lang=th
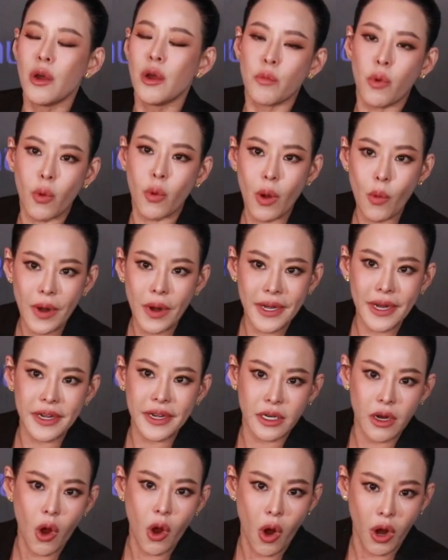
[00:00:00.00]
เพราะว่าวันนี้ห
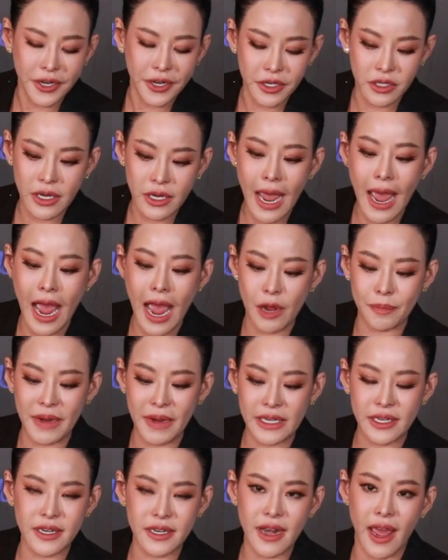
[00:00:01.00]
นิงขอเดินทางไป
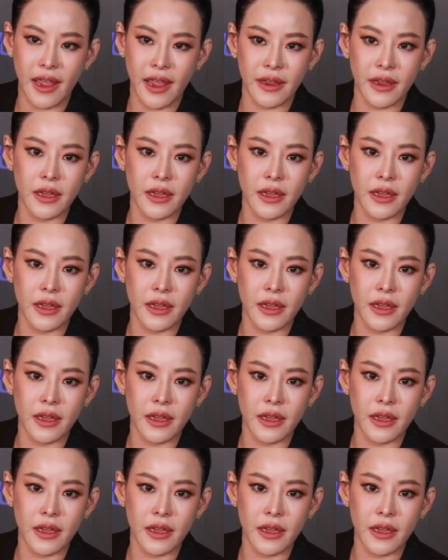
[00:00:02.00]
ที่ไหน